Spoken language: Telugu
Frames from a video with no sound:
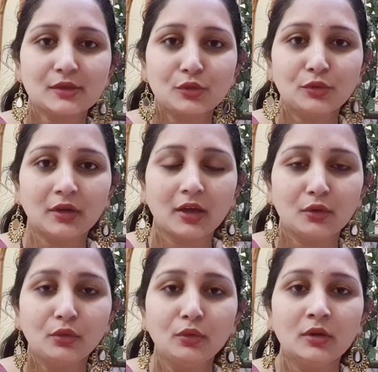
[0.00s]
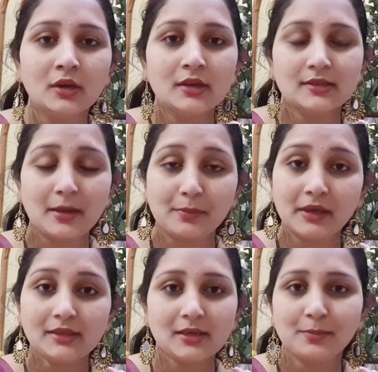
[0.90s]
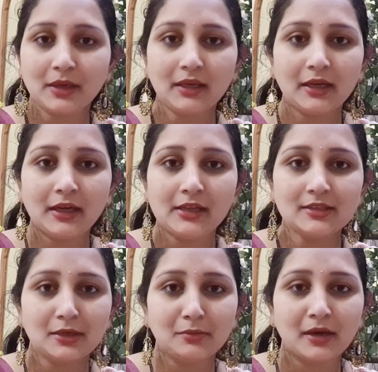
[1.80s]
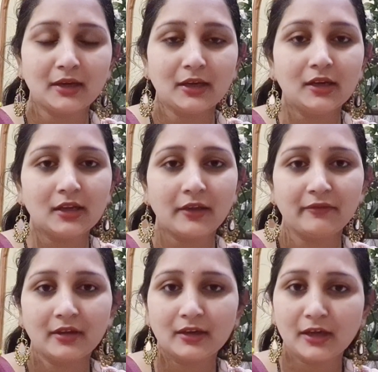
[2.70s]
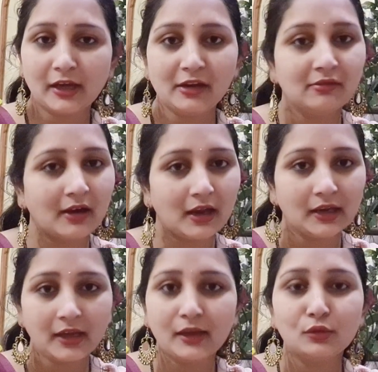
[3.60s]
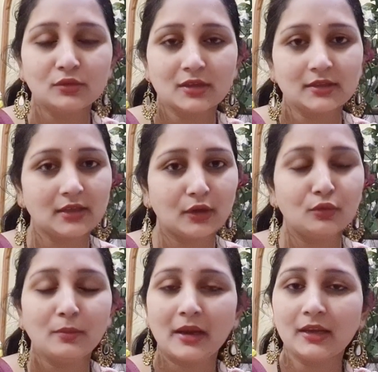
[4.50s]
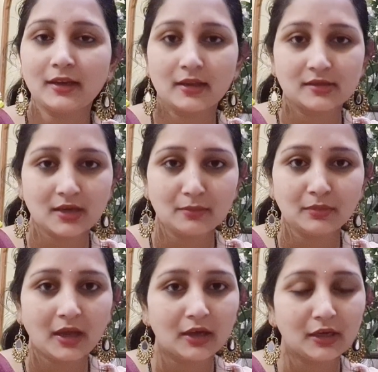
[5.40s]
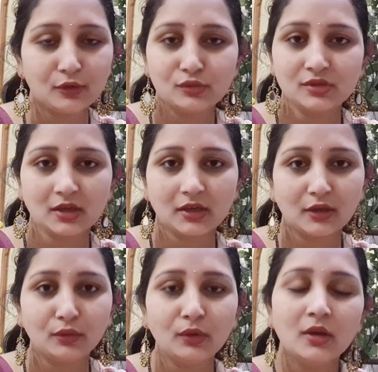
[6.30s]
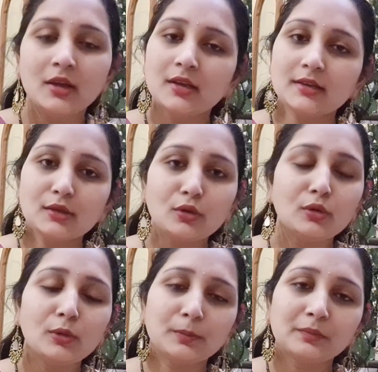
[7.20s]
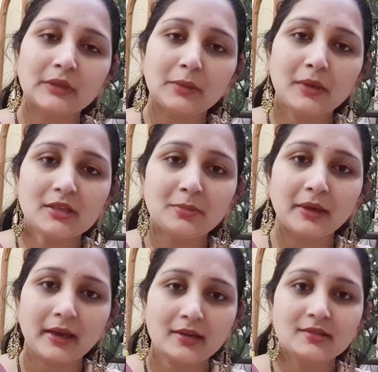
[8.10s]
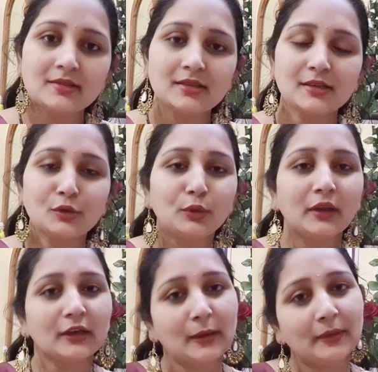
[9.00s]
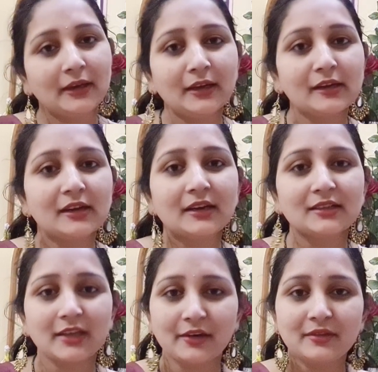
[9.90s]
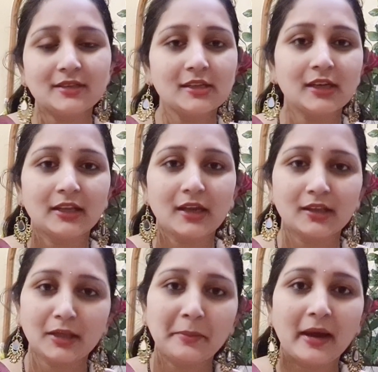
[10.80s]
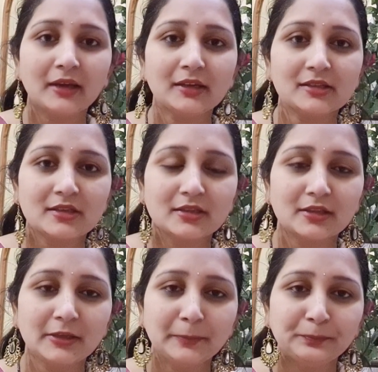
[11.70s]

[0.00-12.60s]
తీసుకుంటారు సపరేట్ సపరేట్ నీడిల్స్ అనమాట ఎవరి నీడిల్ వాళ్ళకే యూజ్ చేస్తారు మళ్ళీ నెక్స్ట్ టైం దాన్ని యూజ్ చేయరు సో మంచి ప్రికాషన్స్ తీసుకుంటారు కాబట్టి నాకు అక్కడ సర్వీసింగ్ అది అంత బాగా నచ్చింది